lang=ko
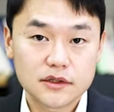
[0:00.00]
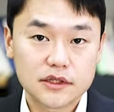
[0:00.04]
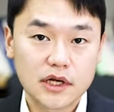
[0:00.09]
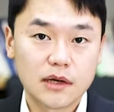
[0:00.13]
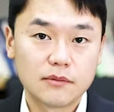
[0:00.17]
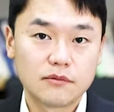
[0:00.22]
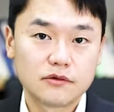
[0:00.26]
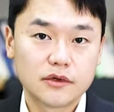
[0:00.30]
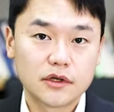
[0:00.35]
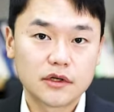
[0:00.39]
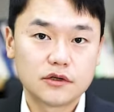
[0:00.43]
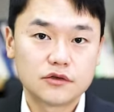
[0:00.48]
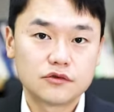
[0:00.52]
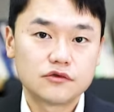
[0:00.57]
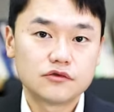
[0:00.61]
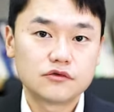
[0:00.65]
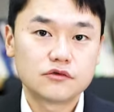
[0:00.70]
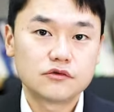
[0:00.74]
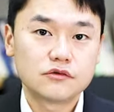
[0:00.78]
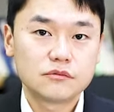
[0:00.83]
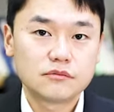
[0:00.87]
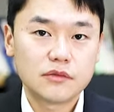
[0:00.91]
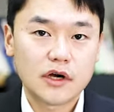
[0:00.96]
4분의 1
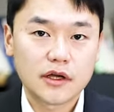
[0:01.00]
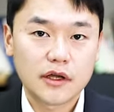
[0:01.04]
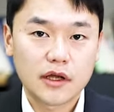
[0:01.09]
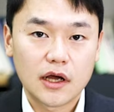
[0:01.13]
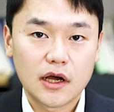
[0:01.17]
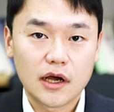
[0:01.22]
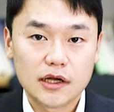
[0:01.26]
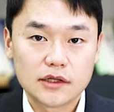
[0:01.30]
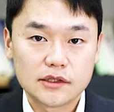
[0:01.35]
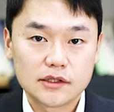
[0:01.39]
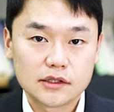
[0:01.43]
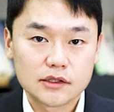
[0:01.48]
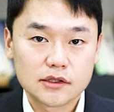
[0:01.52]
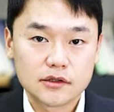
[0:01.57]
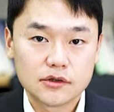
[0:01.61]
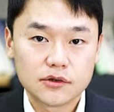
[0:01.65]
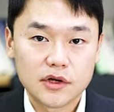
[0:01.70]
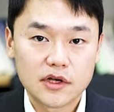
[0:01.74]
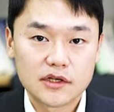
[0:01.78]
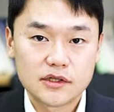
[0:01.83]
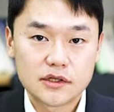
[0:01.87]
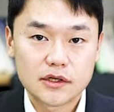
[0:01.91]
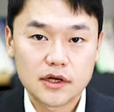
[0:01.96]
수준밖에 아직은
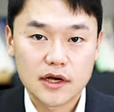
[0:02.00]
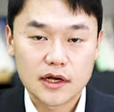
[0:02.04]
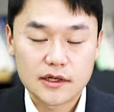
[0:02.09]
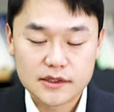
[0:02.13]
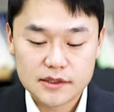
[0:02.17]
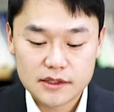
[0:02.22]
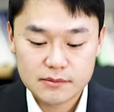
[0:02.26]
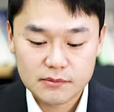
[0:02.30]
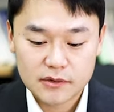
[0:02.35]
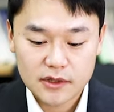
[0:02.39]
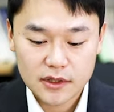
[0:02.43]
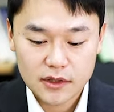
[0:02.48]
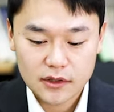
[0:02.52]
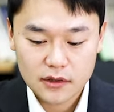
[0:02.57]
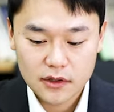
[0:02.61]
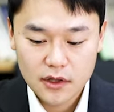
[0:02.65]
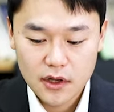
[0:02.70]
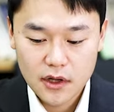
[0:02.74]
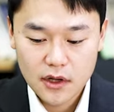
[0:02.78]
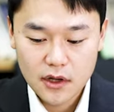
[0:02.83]
되지가 않습니다.